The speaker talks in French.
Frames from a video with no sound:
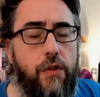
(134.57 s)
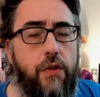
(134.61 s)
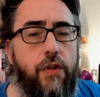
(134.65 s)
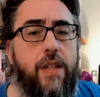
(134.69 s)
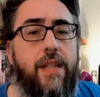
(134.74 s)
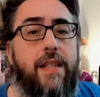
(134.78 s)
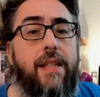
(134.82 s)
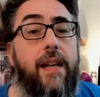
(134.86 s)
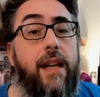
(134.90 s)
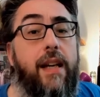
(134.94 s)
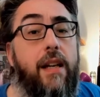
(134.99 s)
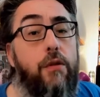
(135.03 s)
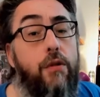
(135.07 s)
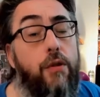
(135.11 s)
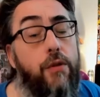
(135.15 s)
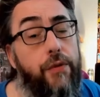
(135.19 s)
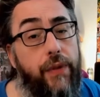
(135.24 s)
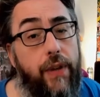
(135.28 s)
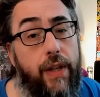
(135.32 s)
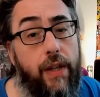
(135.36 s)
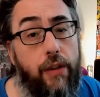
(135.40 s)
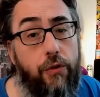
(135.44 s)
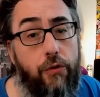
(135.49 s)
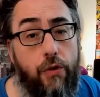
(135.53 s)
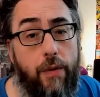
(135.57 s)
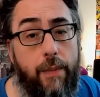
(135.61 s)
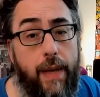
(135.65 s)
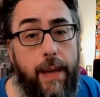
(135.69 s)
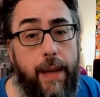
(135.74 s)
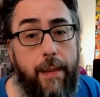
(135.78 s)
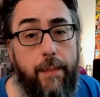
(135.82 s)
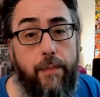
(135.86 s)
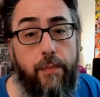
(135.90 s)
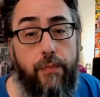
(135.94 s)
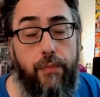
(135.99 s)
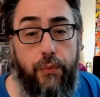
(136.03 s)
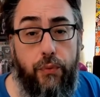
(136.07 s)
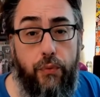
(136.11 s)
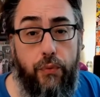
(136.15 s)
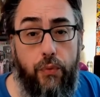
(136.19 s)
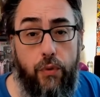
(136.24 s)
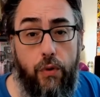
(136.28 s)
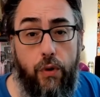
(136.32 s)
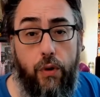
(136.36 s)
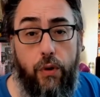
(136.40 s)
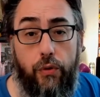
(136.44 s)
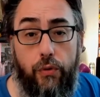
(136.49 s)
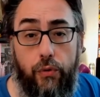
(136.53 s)
J'essaierai de faire de même
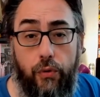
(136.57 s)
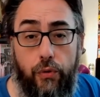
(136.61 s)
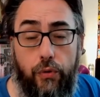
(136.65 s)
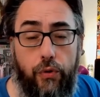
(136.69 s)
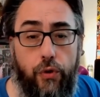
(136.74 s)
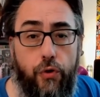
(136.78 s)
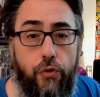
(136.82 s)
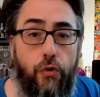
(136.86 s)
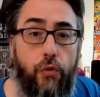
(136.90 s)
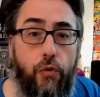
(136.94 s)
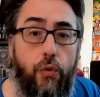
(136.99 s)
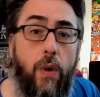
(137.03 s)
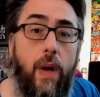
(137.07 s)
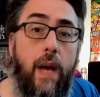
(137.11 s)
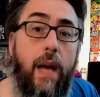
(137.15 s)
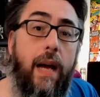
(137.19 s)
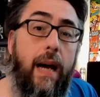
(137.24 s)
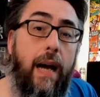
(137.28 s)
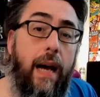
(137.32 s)
pour d'autres jeux.